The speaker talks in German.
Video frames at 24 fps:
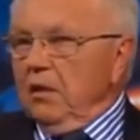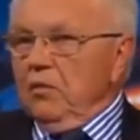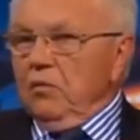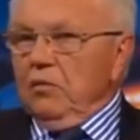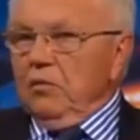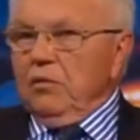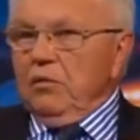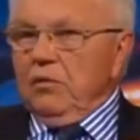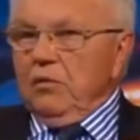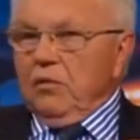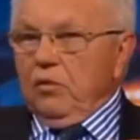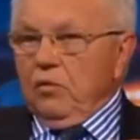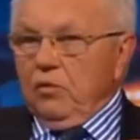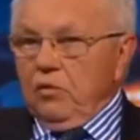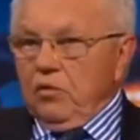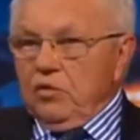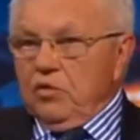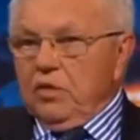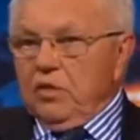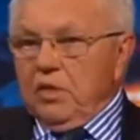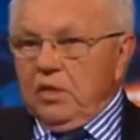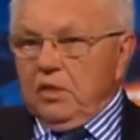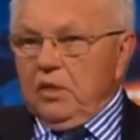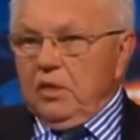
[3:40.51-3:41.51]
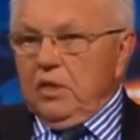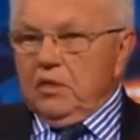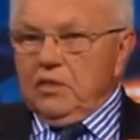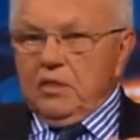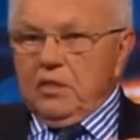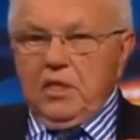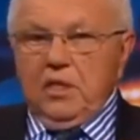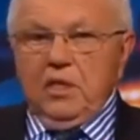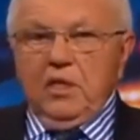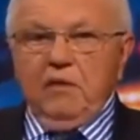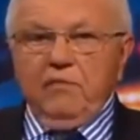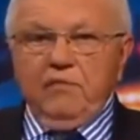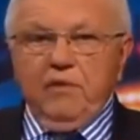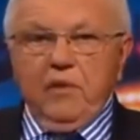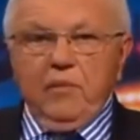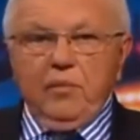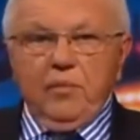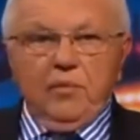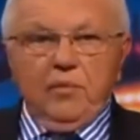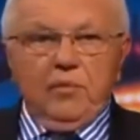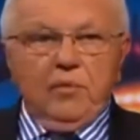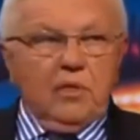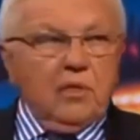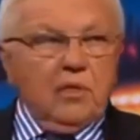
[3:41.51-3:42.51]
Und Russland als enger
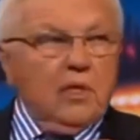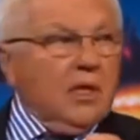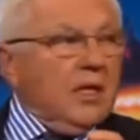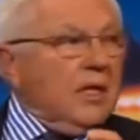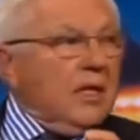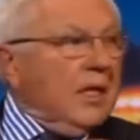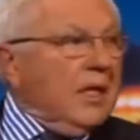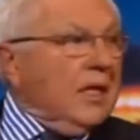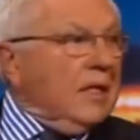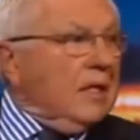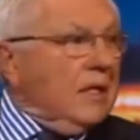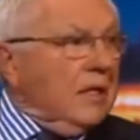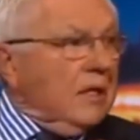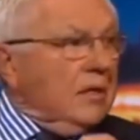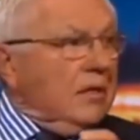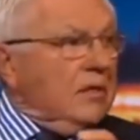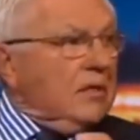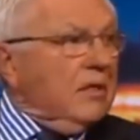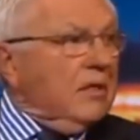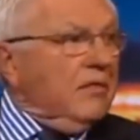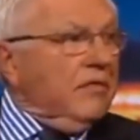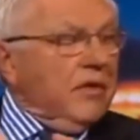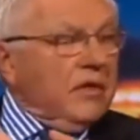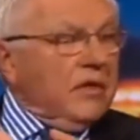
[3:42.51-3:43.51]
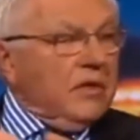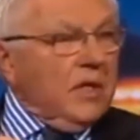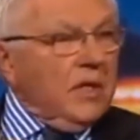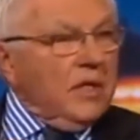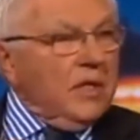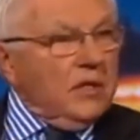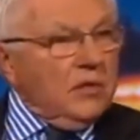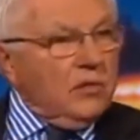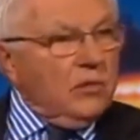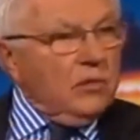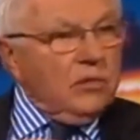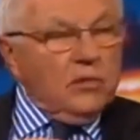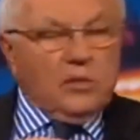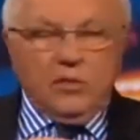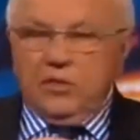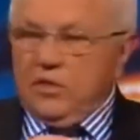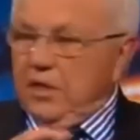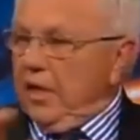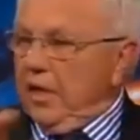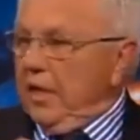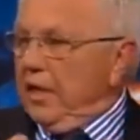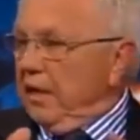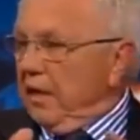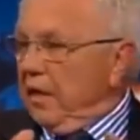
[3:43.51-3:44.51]
Verbündeter kann an dieser Verteidigung
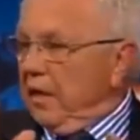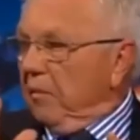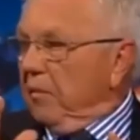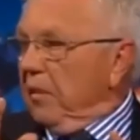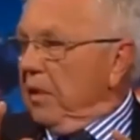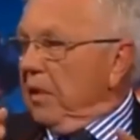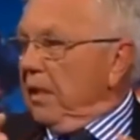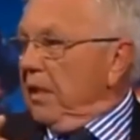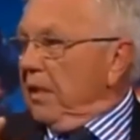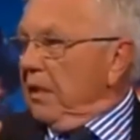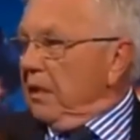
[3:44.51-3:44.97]
teilnehmen.